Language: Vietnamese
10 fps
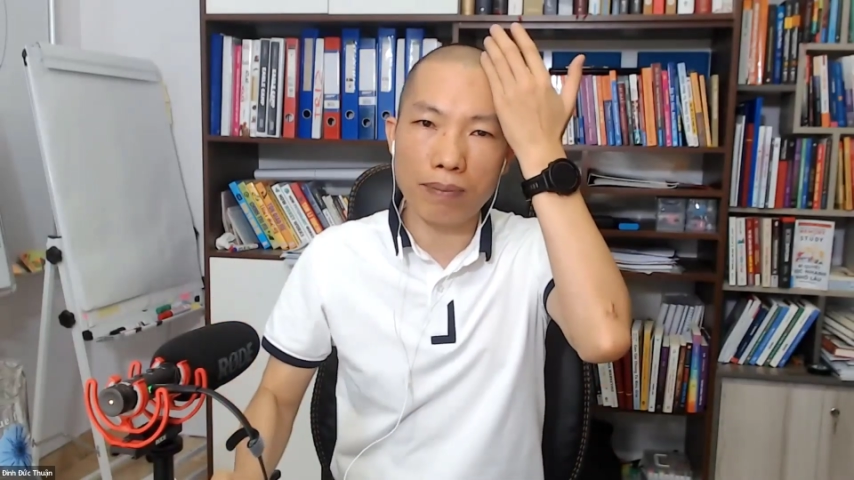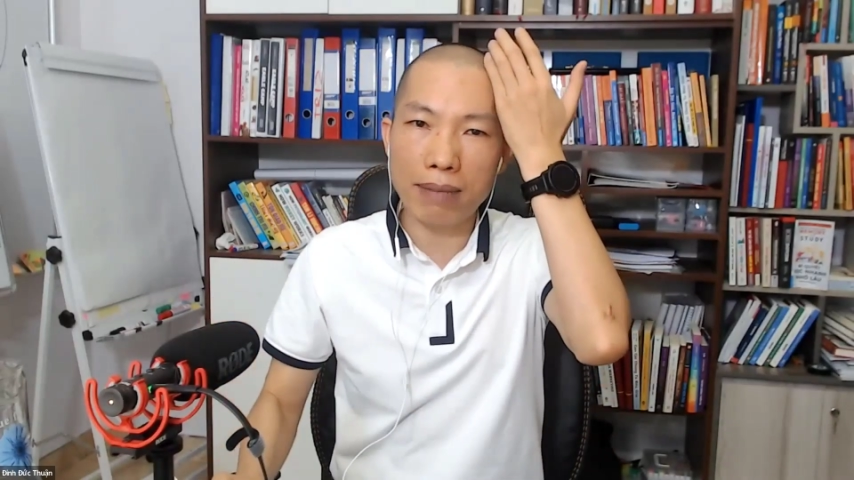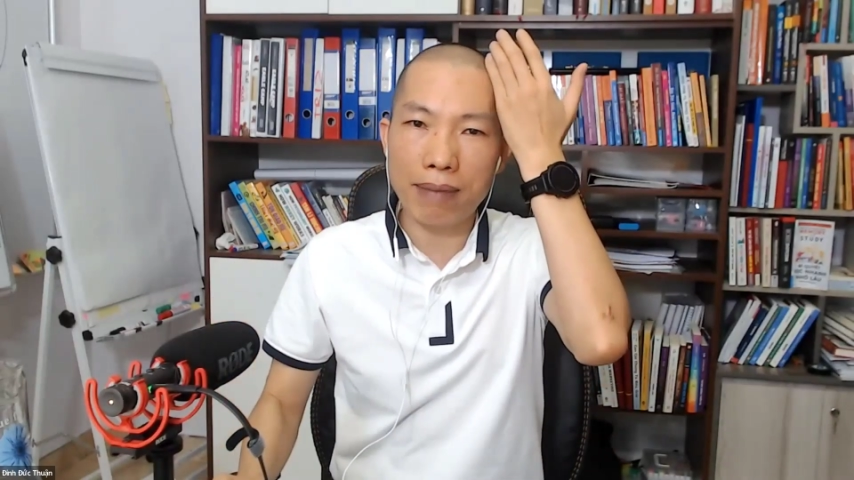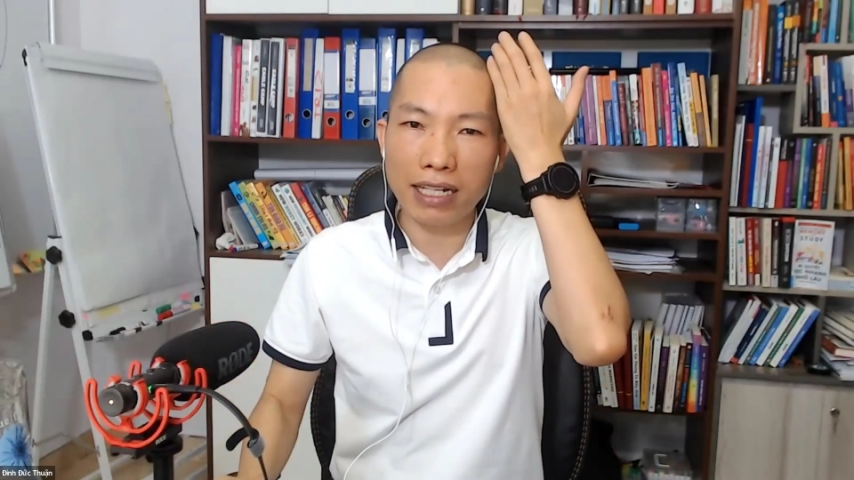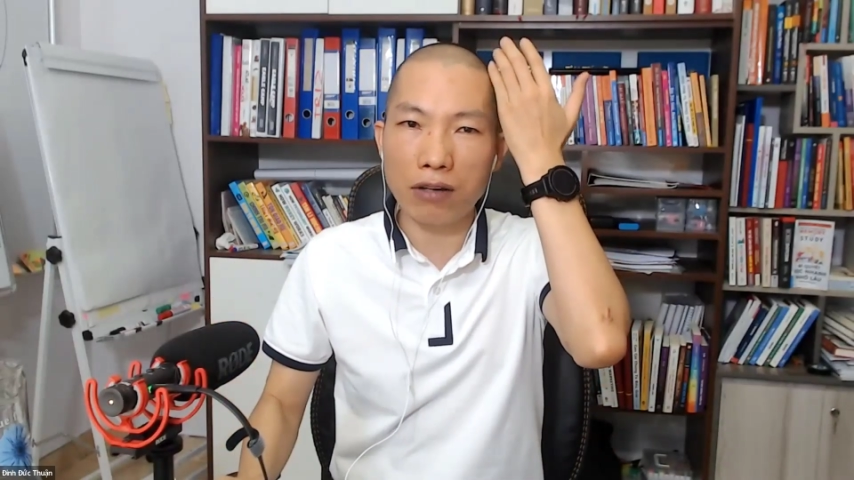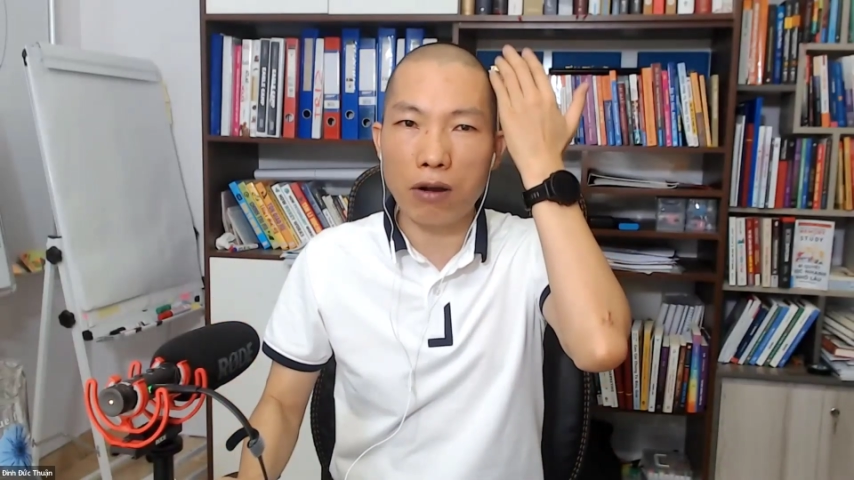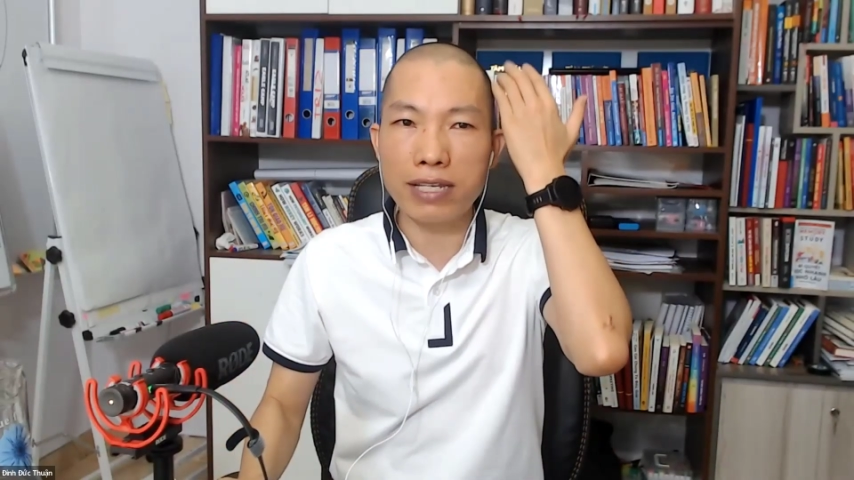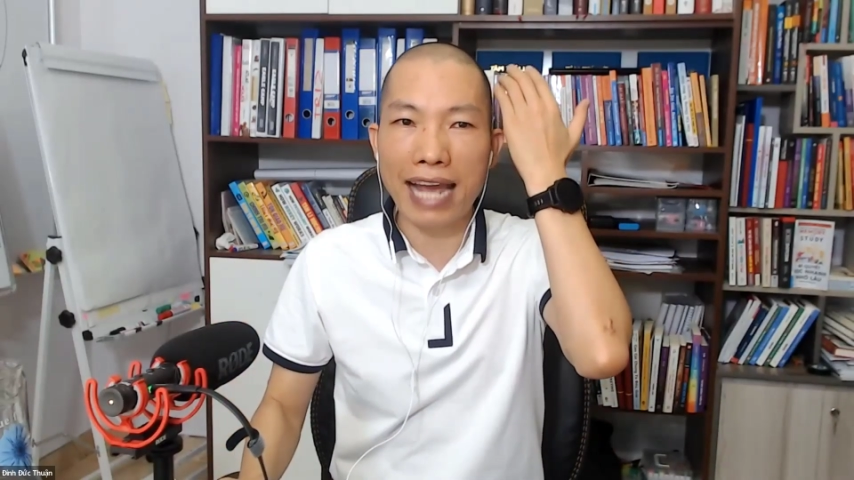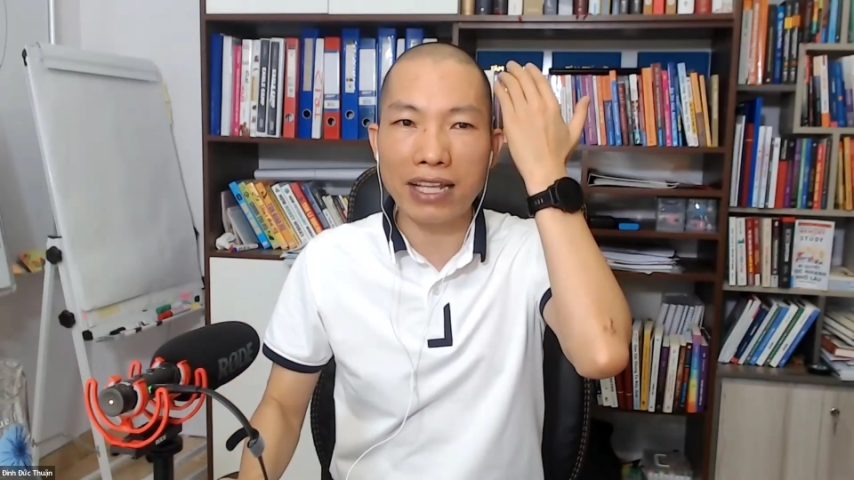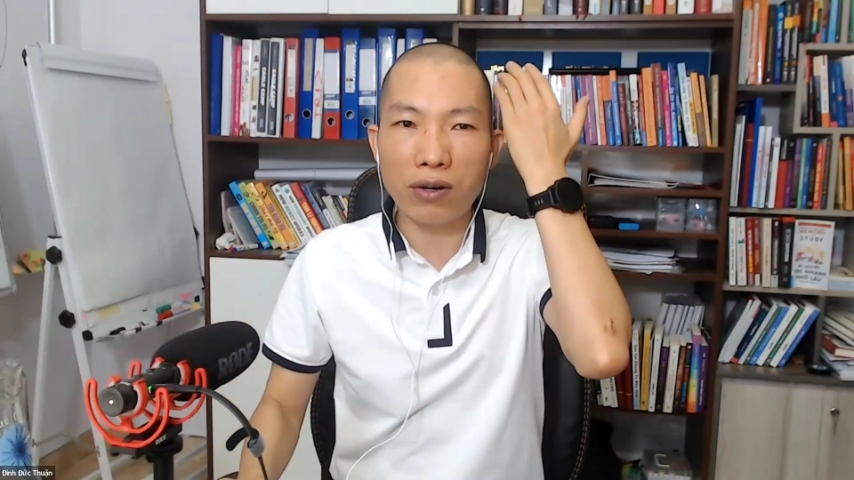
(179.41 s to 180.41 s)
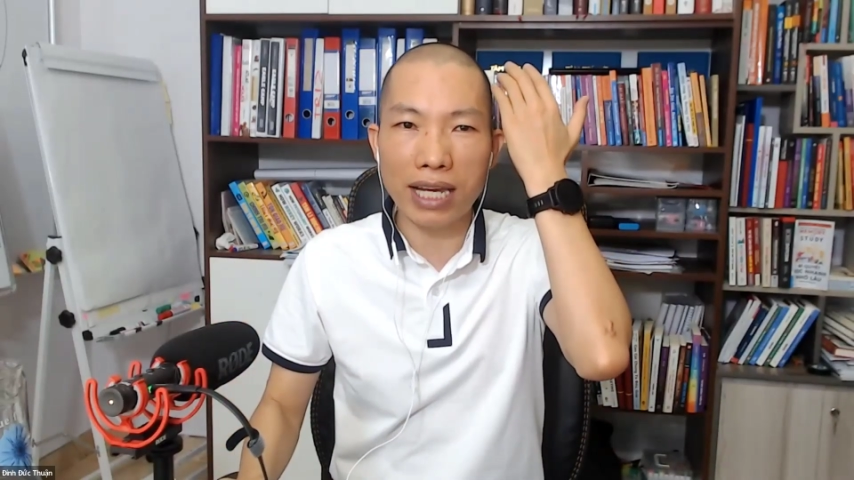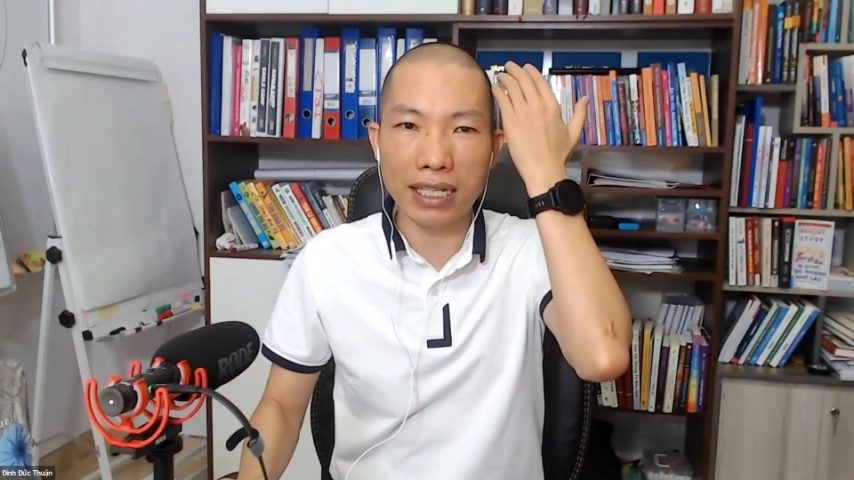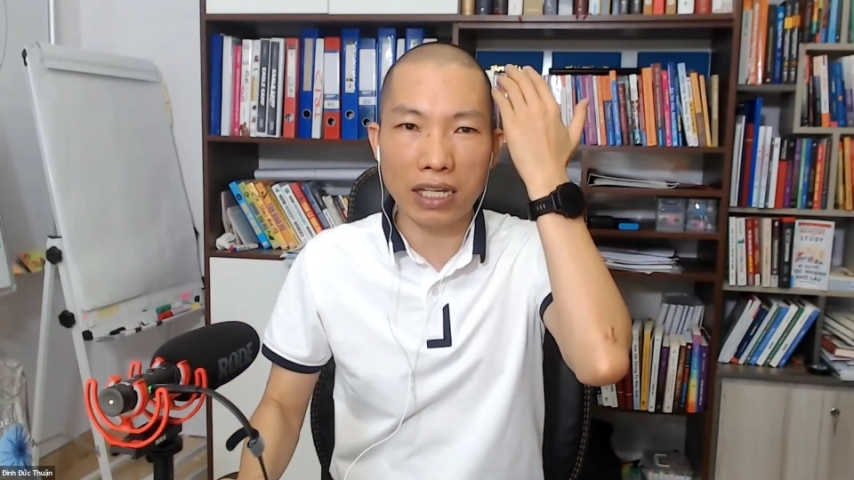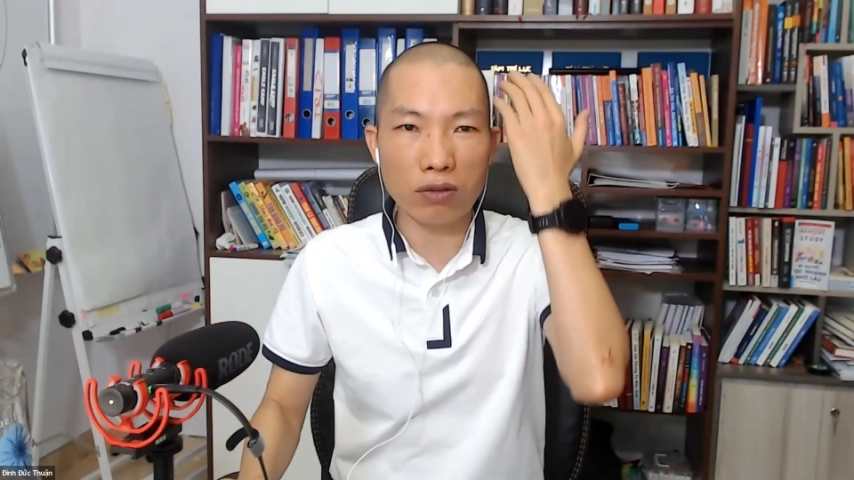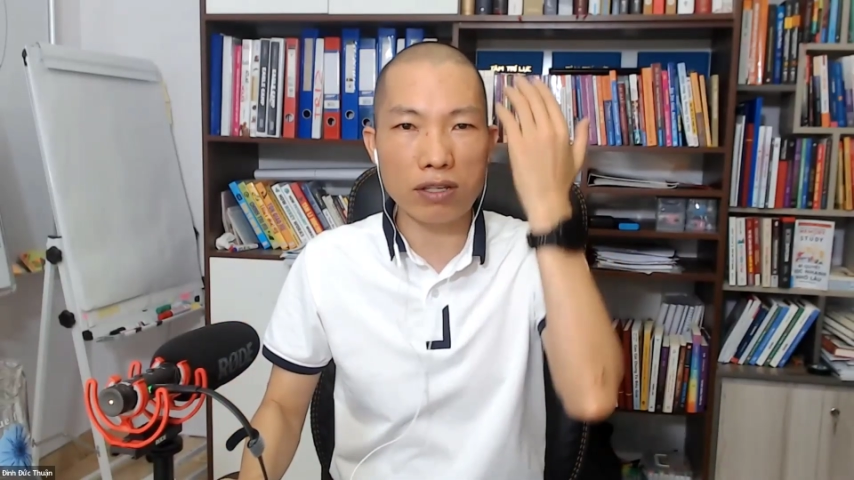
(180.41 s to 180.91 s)
bên bán cầu não trái thôi
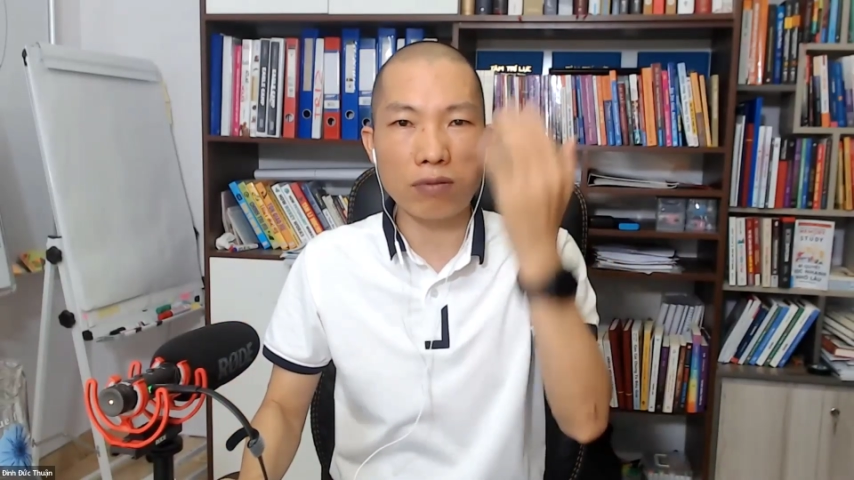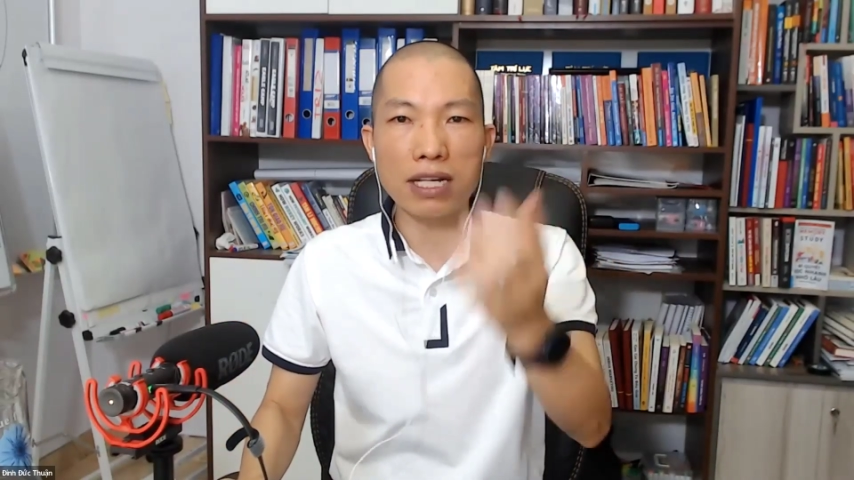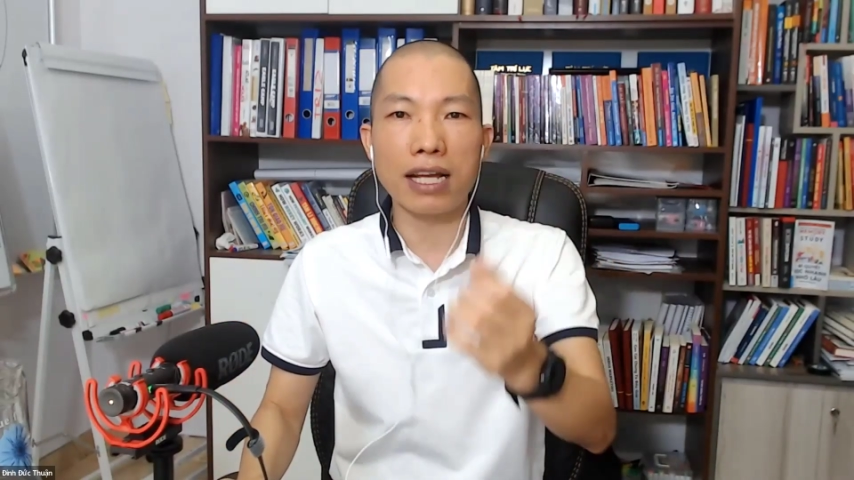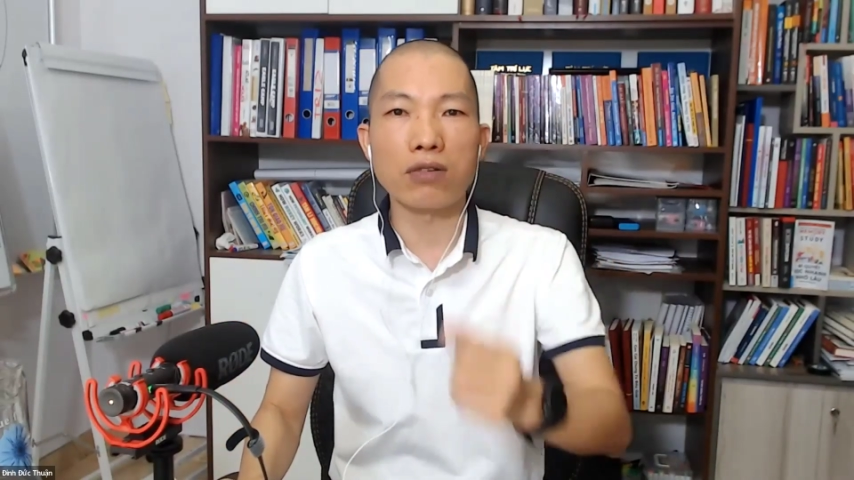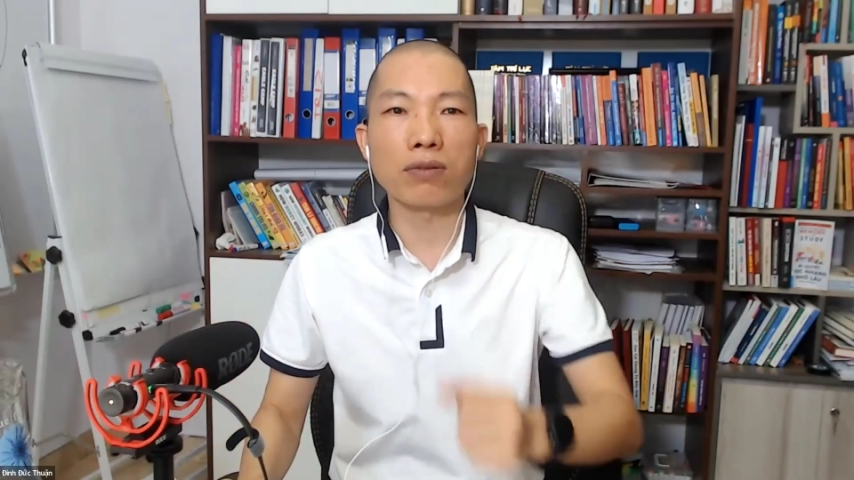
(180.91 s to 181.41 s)
ấy, thì nó giống như là